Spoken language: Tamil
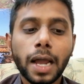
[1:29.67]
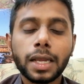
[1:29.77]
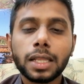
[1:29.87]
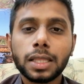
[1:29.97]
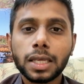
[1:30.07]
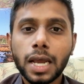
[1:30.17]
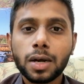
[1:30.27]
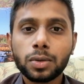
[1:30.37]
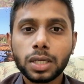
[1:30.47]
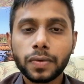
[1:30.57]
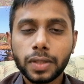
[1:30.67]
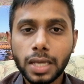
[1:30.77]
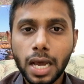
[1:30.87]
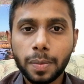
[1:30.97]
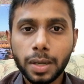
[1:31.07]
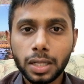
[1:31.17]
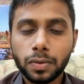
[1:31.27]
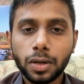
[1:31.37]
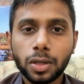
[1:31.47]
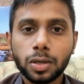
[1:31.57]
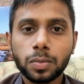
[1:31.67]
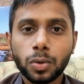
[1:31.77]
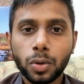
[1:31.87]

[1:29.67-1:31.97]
ஆயிரத்தி இரநூத்தி இருபத்தி ஆறு பேர் இதுவரைக்கும்